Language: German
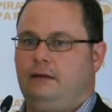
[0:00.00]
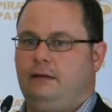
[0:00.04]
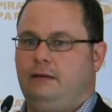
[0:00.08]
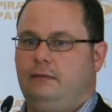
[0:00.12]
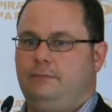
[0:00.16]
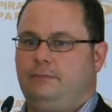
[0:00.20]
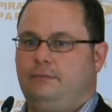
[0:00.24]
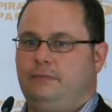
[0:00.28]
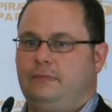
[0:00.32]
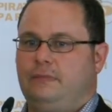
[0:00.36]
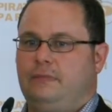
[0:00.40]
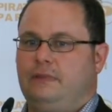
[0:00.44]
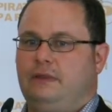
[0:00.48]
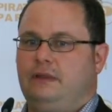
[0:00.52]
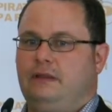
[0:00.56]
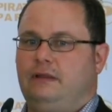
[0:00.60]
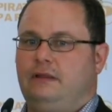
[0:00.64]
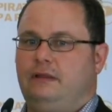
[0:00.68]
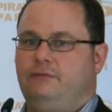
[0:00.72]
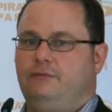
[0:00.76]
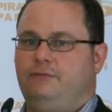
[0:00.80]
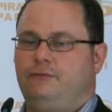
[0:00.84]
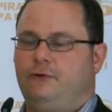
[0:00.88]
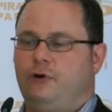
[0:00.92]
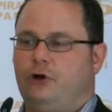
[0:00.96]
Ähm,
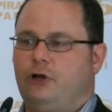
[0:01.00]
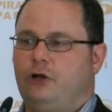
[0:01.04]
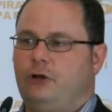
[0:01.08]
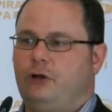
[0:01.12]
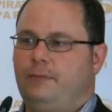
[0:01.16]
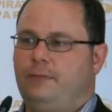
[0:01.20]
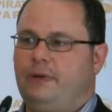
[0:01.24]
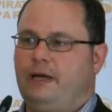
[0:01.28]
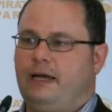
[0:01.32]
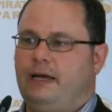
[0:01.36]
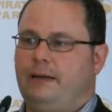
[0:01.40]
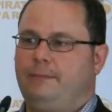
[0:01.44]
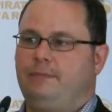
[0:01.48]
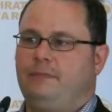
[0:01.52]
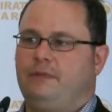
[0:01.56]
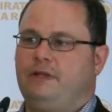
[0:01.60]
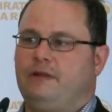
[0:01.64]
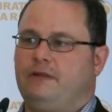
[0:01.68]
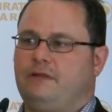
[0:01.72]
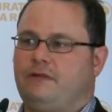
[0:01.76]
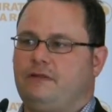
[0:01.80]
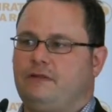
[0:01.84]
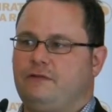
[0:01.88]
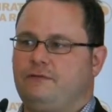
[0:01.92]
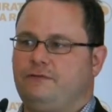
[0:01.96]
vorgenommen haben
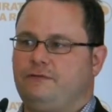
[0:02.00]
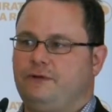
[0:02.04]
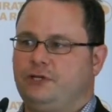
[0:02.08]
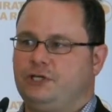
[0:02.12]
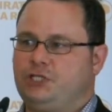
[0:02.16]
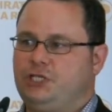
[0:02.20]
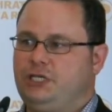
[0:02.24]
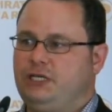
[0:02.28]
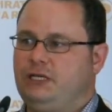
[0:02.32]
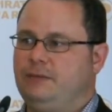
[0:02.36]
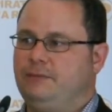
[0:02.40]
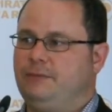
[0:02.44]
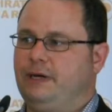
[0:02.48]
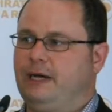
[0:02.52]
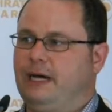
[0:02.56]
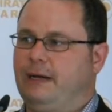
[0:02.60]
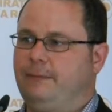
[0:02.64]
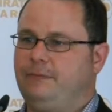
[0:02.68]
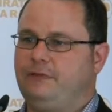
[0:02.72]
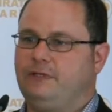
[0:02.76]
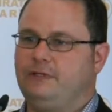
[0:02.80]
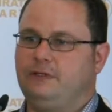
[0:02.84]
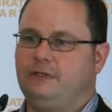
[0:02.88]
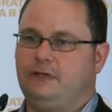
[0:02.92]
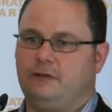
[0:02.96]
das verschiedene
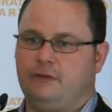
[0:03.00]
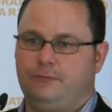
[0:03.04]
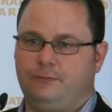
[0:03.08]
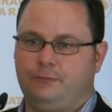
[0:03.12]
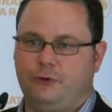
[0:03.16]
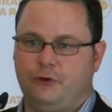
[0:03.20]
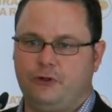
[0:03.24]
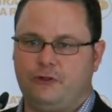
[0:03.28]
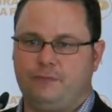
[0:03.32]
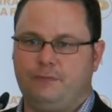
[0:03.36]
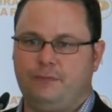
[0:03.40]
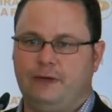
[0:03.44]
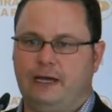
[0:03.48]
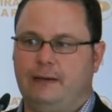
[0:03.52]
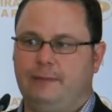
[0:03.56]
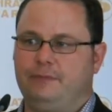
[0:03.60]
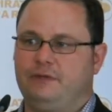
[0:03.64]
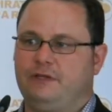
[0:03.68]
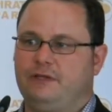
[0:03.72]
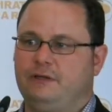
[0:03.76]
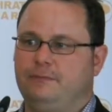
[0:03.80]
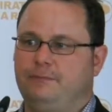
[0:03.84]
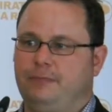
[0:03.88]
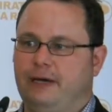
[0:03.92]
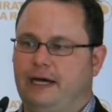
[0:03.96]
Beamte, also
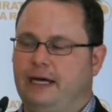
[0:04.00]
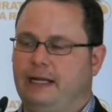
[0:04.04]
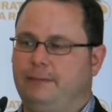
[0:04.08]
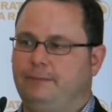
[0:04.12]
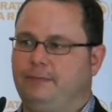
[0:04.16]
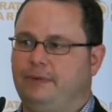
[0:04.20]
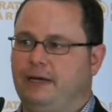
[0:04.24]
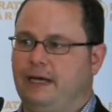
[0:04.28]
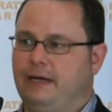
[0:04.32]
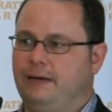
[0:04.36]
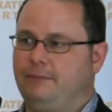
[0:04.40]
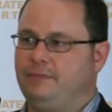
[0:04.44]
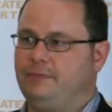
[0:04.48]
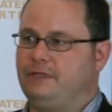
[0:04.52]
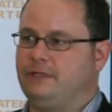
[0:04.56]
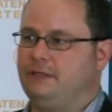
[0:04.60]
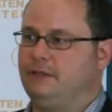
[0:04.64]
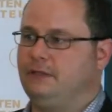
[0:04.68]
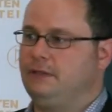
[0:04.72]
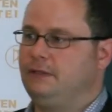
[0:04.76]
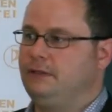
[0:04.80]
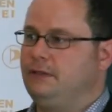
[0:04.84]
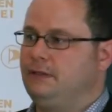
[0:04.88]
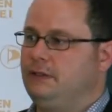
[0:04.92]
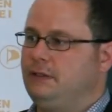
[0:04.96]
Postbeamte,
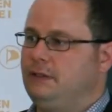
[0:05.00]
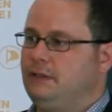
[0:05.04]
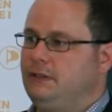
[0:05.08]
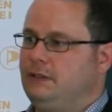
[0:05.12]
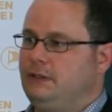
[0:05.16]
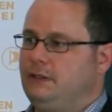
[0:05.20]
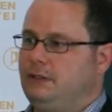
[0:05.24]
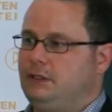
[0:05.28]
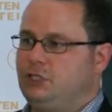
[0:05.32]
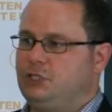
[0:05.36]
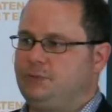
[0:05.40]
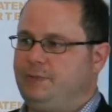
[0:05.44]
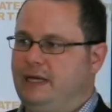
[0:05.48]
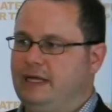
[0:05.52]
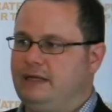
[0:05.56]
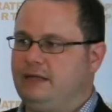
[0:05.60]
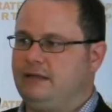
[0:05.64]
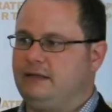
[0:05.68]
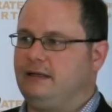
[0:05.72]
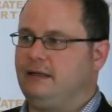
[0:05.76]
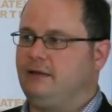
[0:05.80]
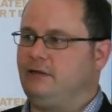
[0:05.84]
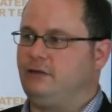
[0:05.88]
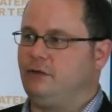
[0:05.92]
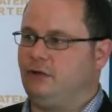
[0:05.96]
Bahnbeamte, später
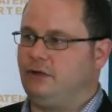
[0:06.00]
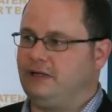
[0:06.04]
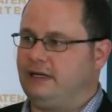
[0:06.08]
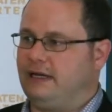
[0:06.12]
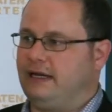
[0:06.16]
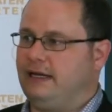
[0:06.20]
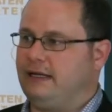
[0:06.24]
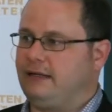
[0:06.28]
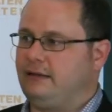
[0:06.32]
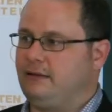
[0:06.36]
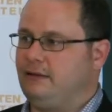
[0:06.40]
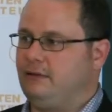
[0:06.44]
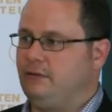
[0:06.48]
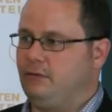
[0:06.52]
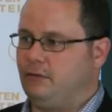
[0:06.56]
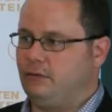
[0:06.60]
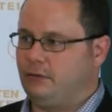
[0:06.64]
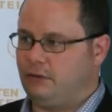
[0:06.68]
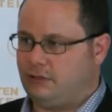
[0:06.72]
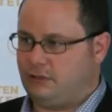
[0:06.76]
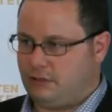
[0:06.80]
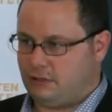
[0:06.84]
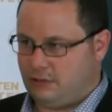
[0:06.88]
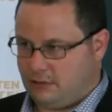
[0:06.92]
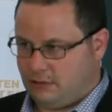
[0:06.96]
dann Soldaten
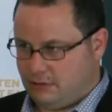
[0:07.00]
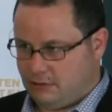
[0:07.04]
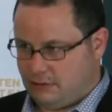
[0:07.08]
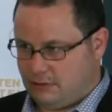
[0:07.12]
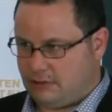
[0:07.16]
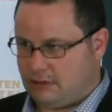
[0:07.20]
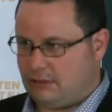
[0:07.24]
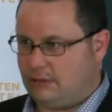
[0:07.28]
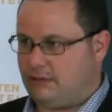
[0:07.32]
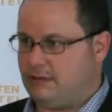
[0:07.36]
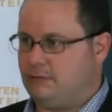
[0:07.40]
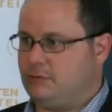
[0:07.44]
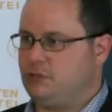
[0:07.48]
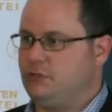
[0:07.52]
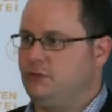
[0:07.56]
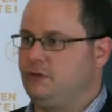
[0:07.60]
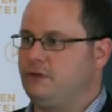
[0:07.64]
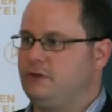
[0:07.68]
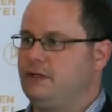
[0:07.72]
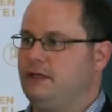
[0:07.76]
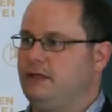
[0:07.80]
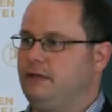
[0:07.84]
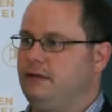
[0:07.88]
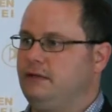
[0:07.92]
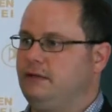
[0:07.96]
und ganz am Schluss
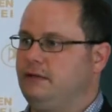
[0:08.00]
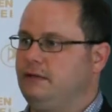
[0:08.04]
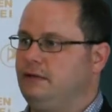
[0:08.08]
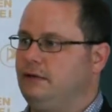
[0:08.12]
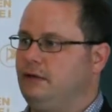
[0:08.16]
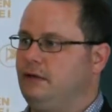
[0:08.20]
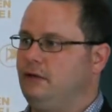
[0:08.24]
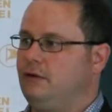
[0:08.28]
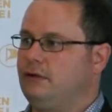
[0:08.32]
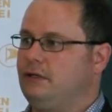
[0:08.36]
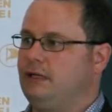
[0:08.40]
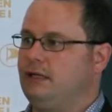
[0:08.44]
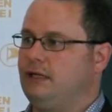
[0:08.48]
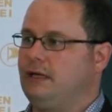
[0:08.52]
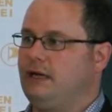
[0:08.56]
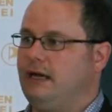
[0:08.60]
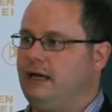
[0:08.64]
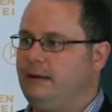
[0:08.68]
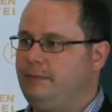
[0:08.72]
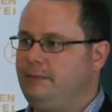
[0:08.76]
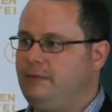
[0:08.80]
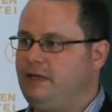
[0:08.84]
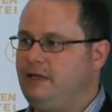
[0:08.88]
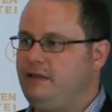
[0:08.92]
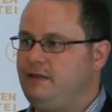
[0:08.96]
dann äh, auch der
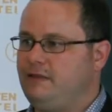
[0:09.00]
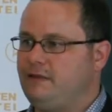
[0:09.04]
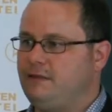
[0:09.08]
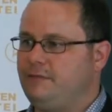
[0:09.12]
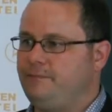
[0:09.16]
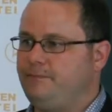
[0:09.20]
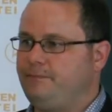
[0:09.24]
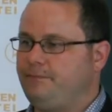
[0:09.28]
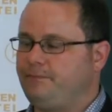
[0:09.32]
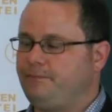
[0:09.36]
Geheimdienst.